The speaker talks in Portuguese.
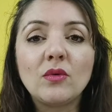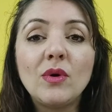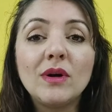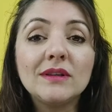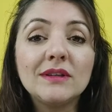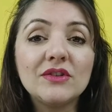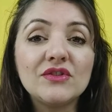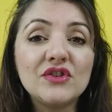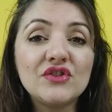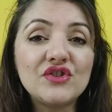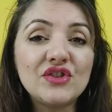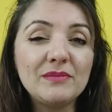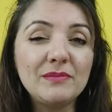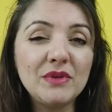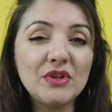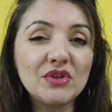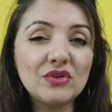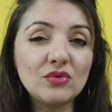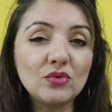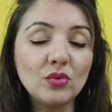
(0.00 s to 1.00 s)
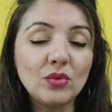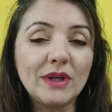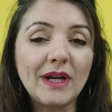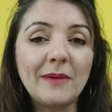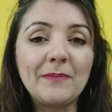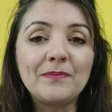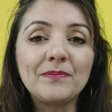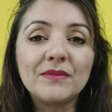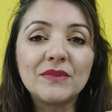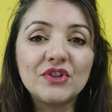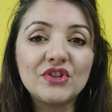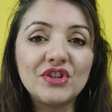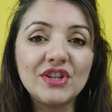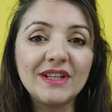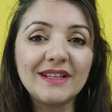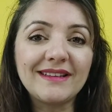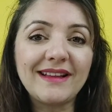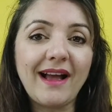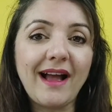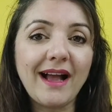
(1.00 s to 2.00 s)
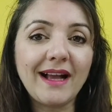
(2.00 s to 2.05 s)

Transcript: Quando a gente mistura tinta